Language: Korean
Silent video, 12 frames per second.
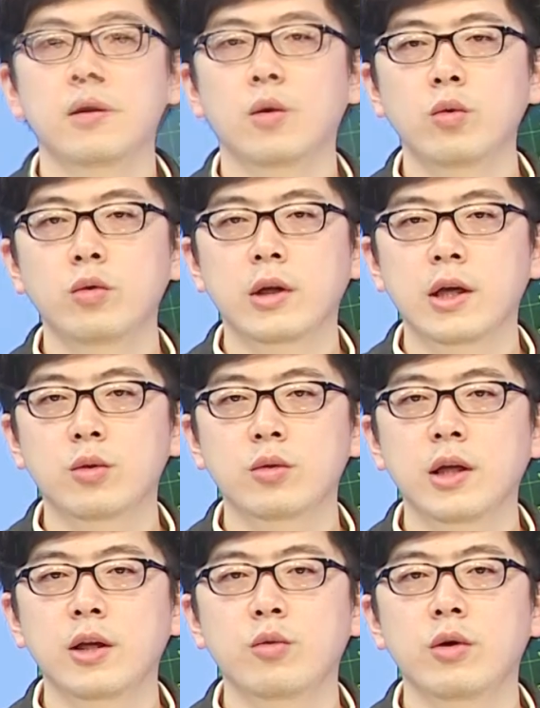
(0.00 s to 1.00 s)
오늘 계속
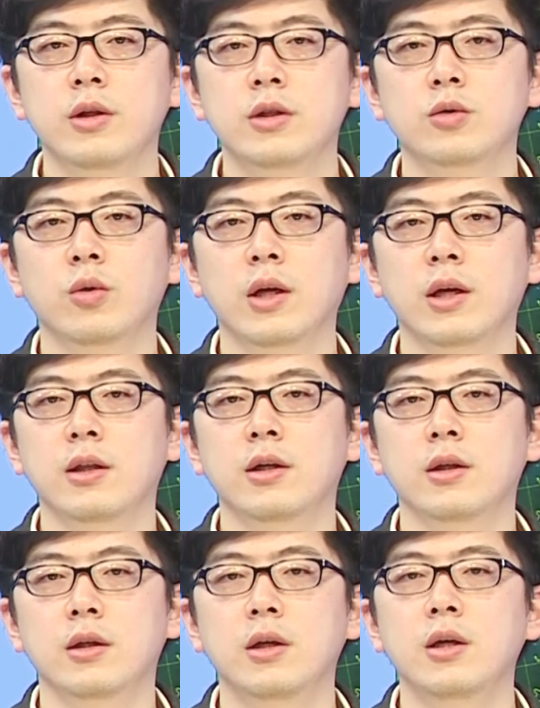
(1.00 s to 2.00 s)
내리고 있는
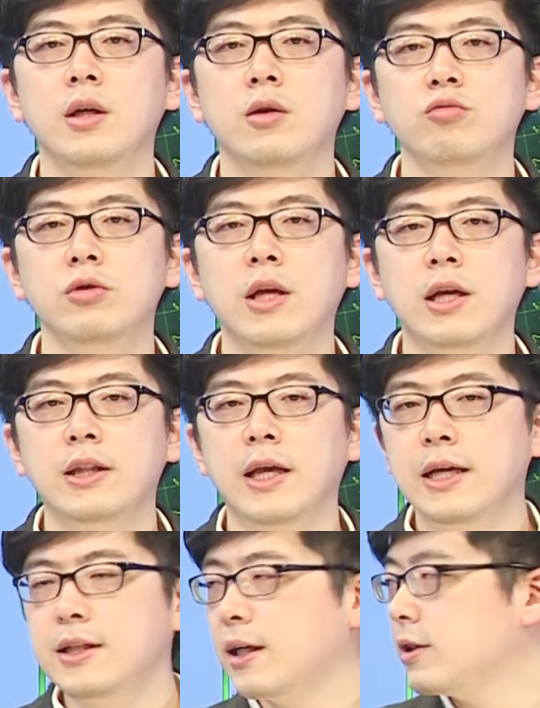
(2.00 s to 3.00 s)
소나기는 우리나라
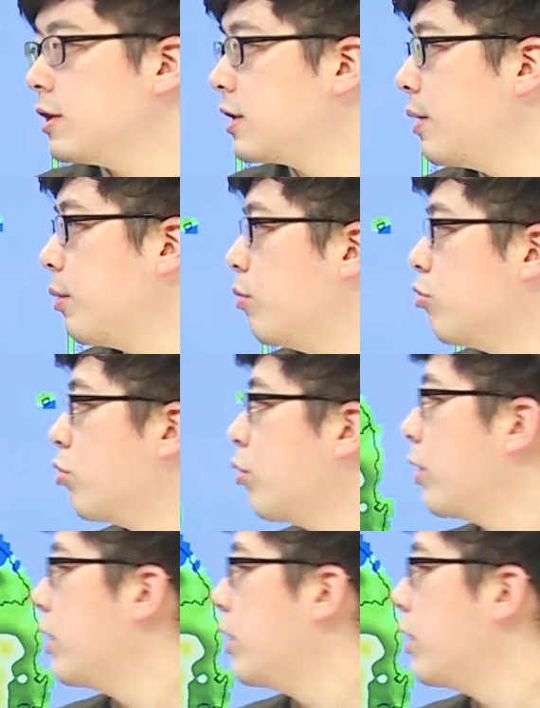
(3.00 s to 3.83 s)
대기 상층에 머무르고